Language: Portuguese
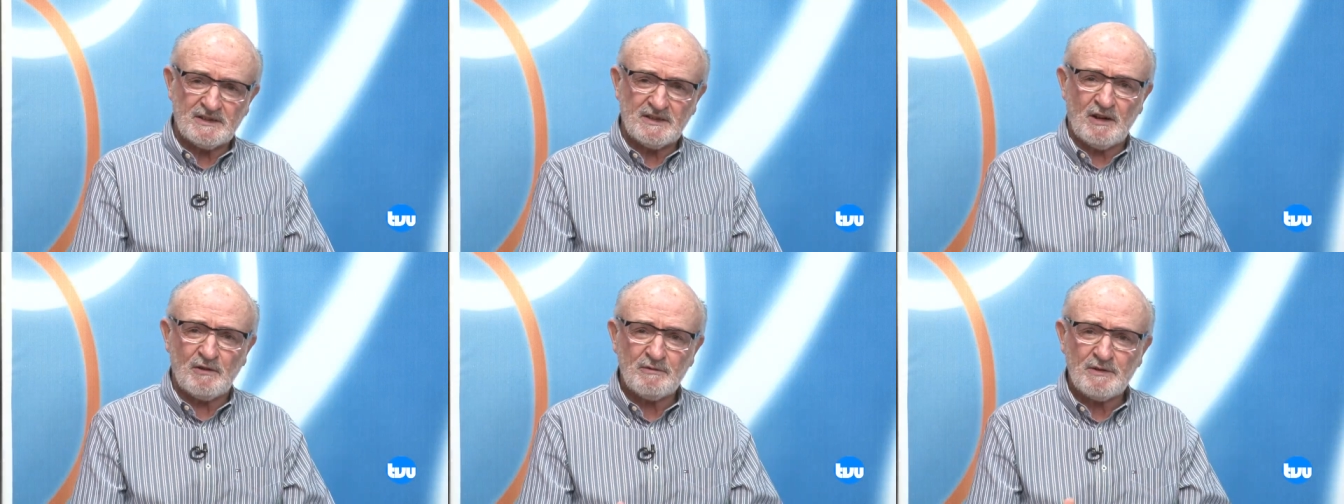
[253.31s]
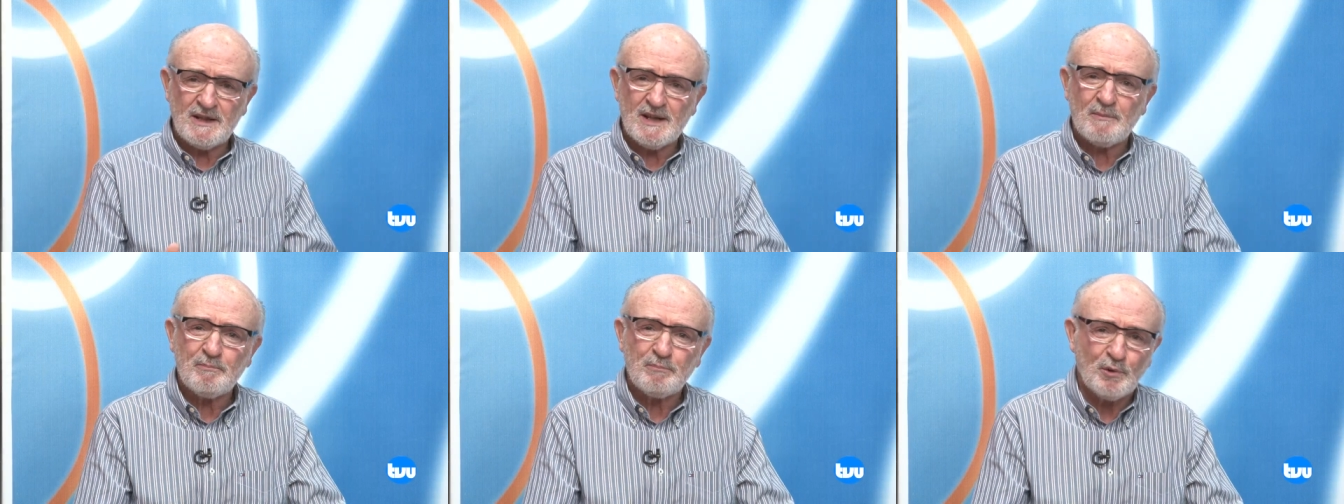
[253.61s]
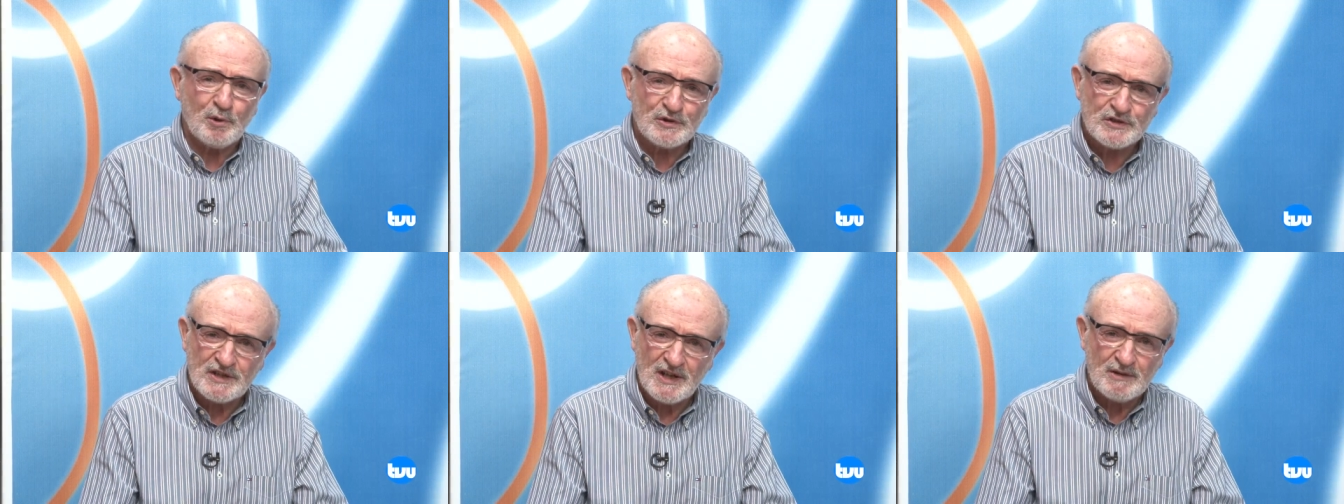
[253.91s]
Alguém
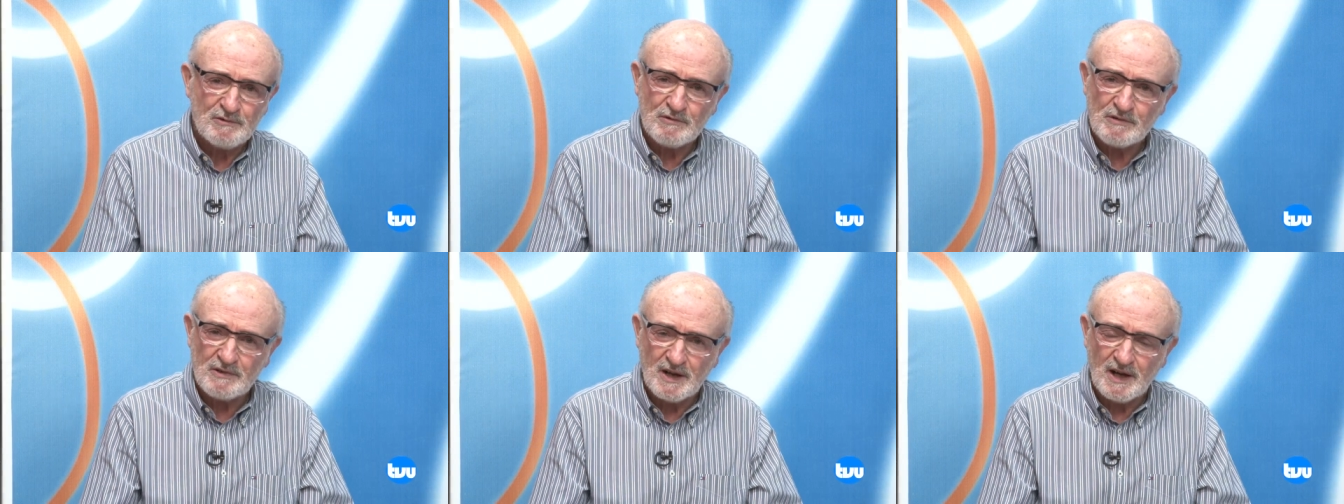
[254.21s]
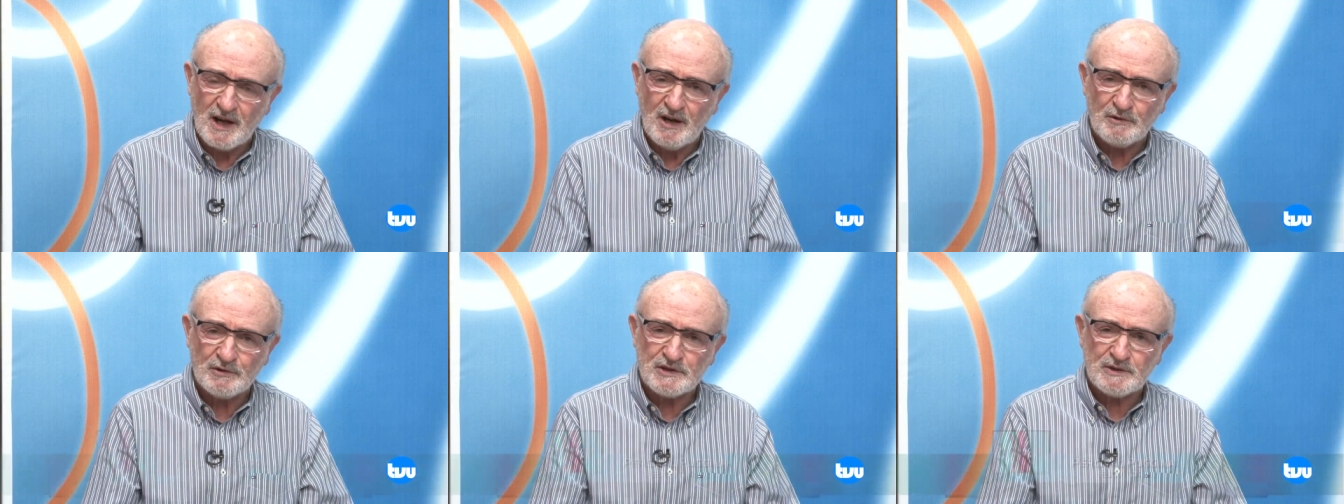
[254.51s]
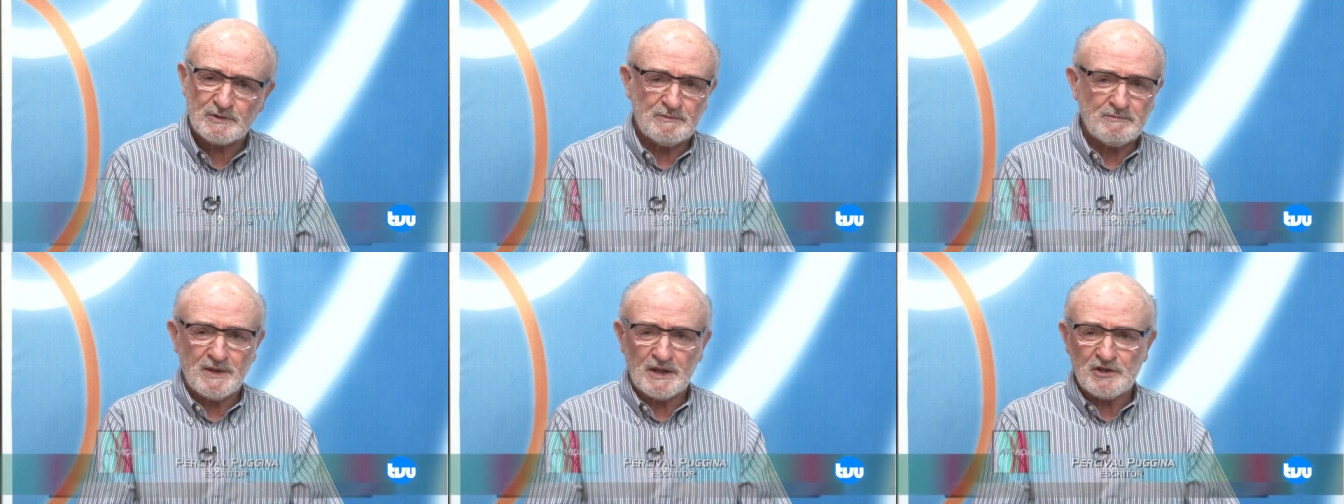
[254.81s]
apostar no caos,
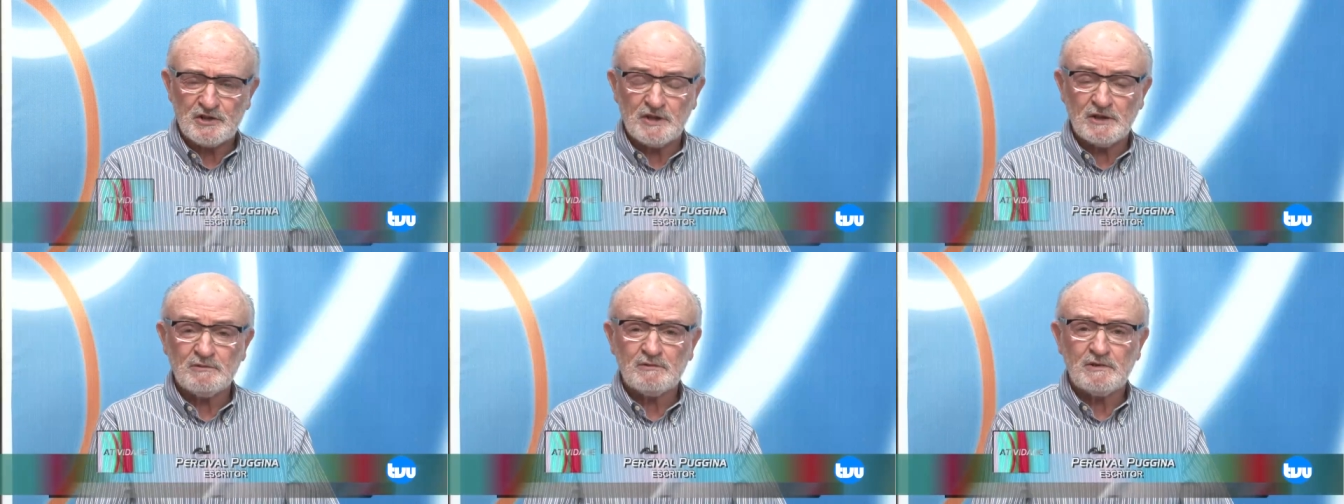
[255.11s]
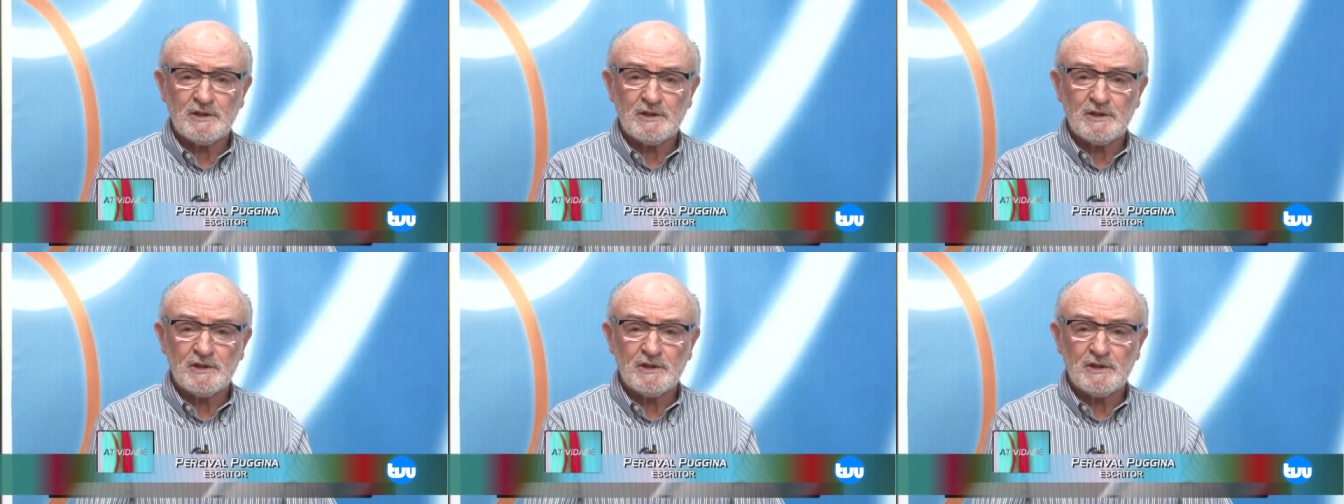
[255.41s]
imaginando